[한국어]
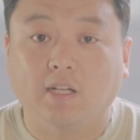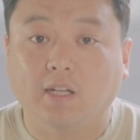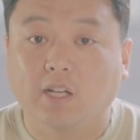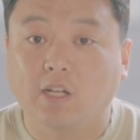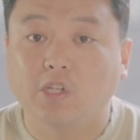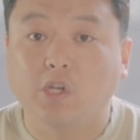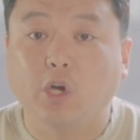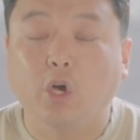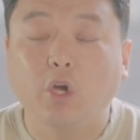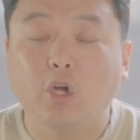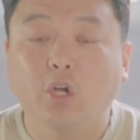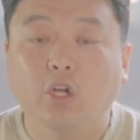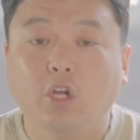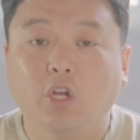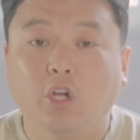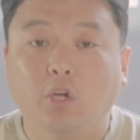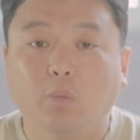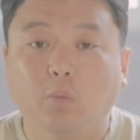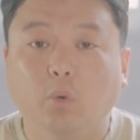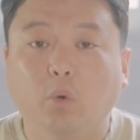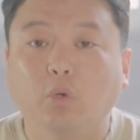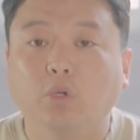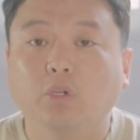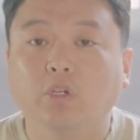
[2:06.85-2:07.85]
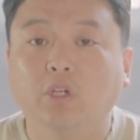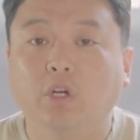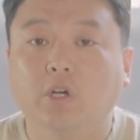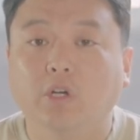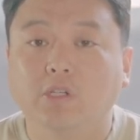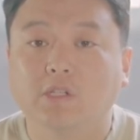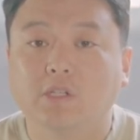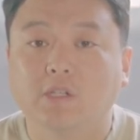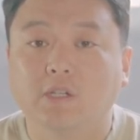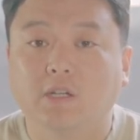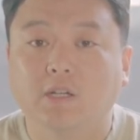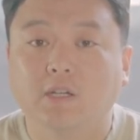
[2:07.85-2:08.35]
그래서 모든
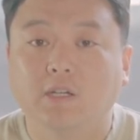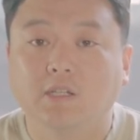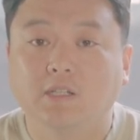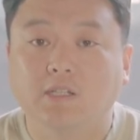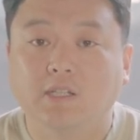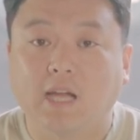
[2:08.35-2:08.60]
것을